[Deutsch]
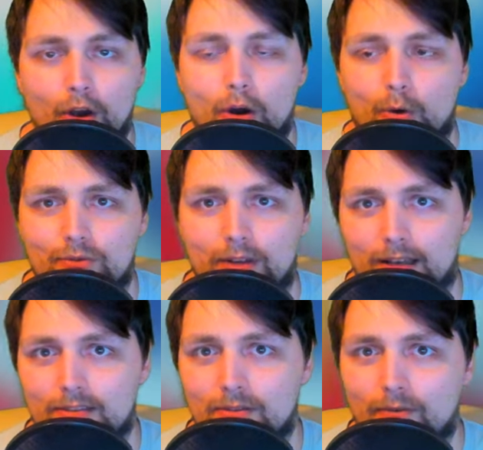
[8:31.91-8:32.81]
Und
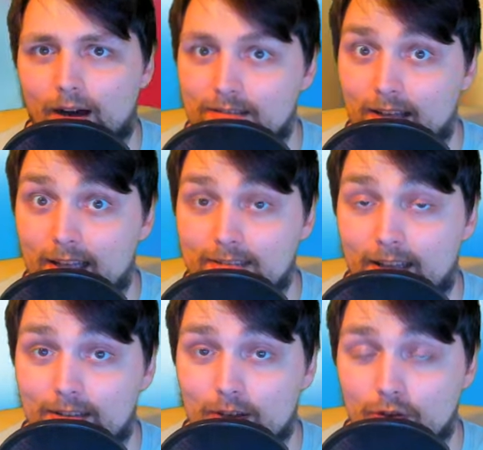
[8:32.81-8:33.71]
das war es dann letzten
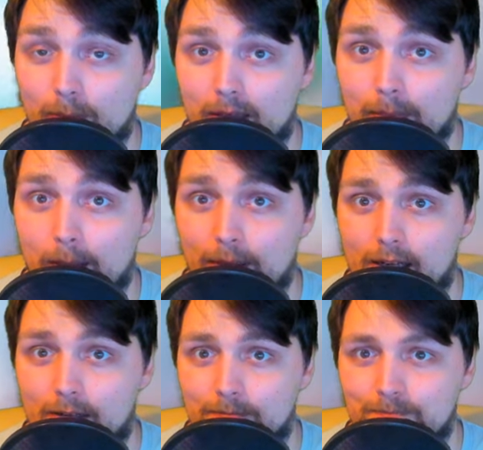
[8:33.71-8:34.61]
Endes auch schon mit dem Kapitel.